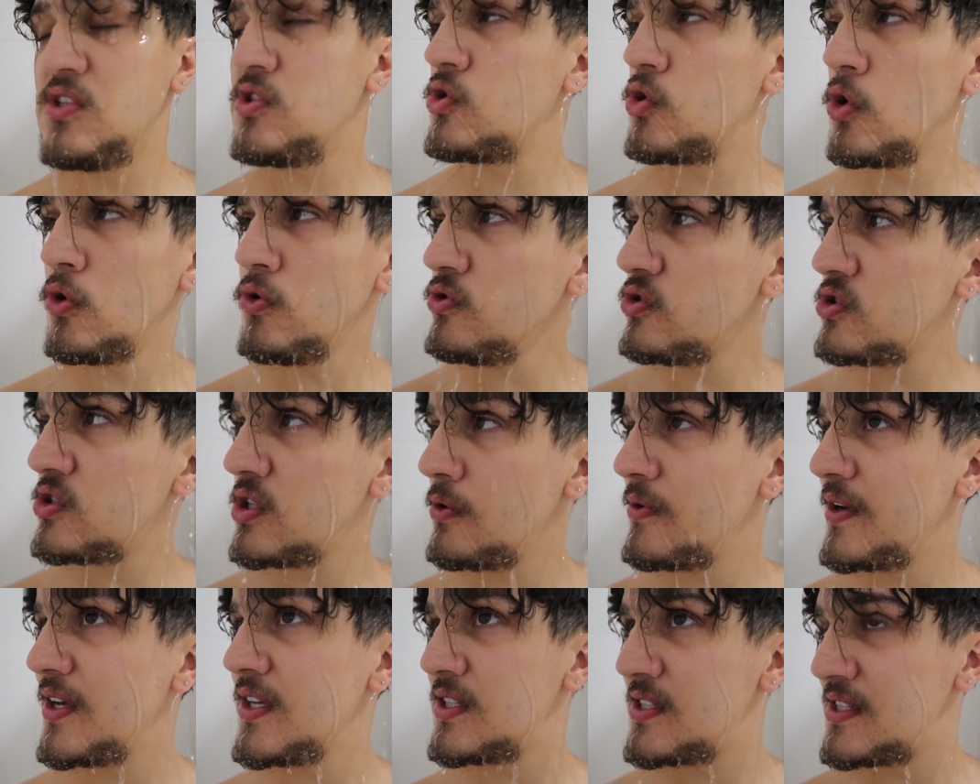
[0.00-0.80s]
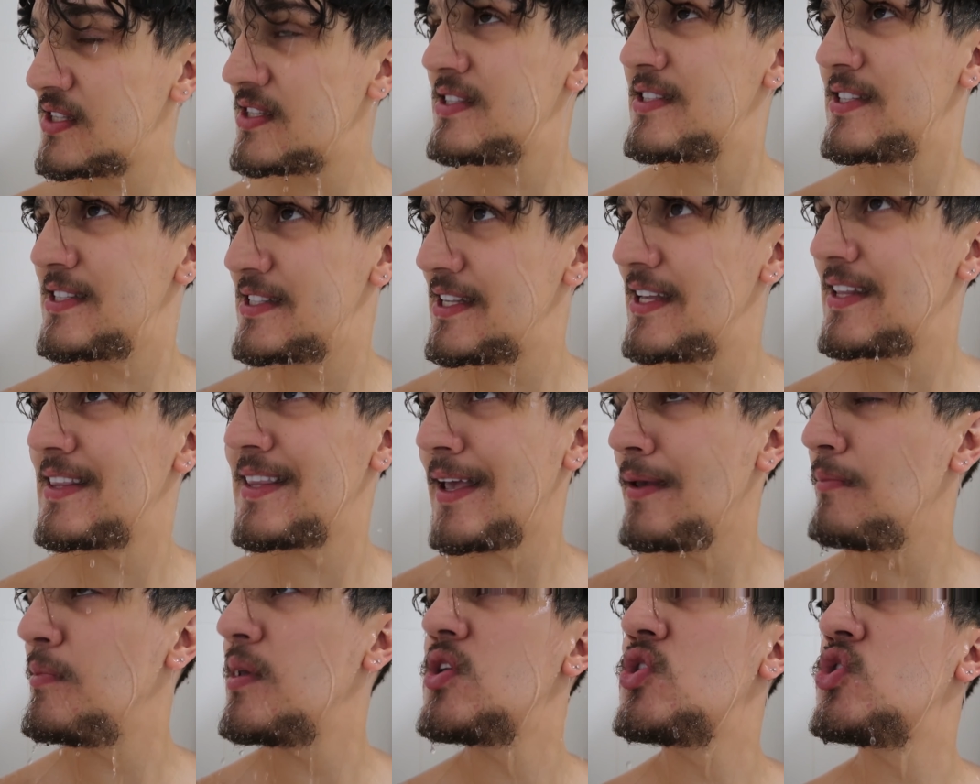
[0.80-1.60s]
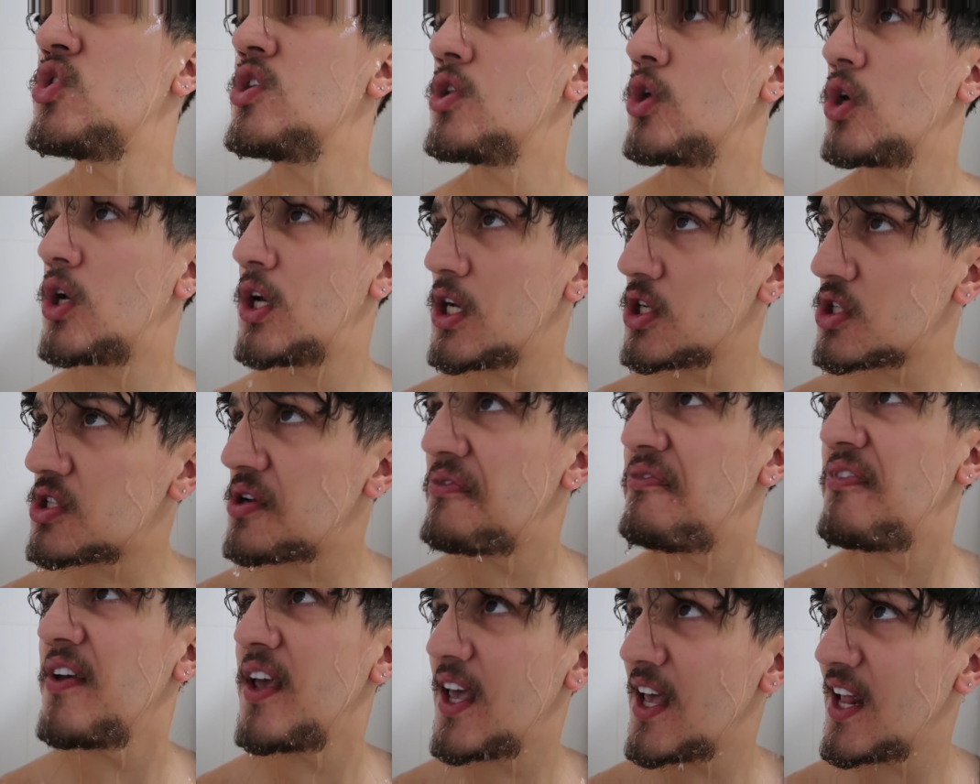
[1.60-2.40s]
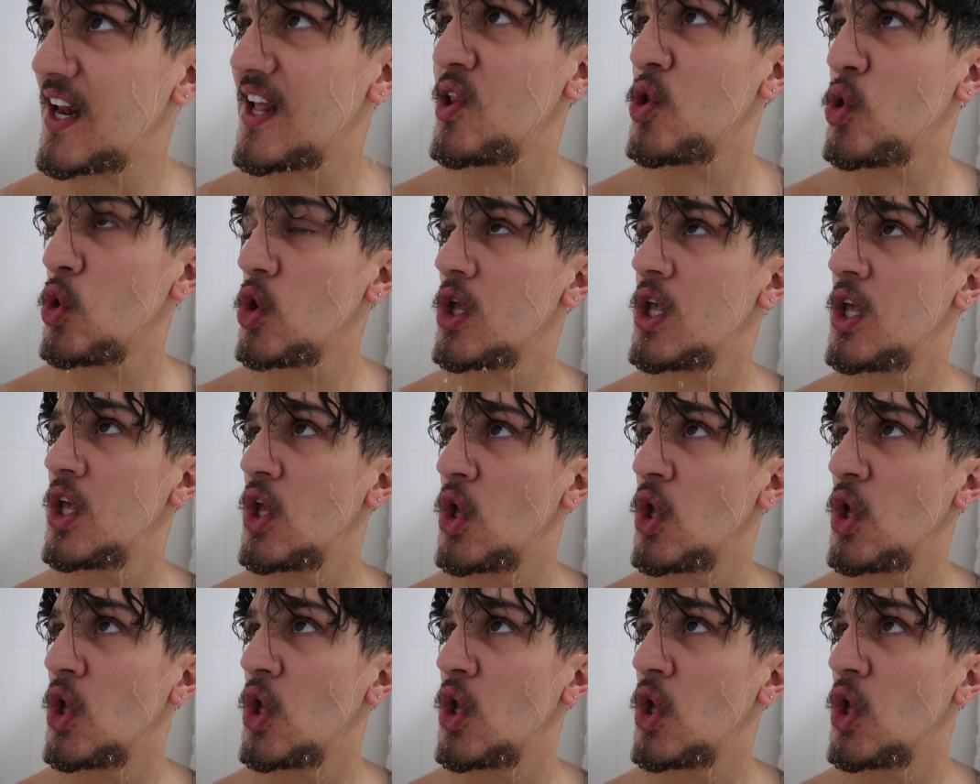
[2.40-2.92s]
sons são esses que você está emitindo, Cristian Figueiredo?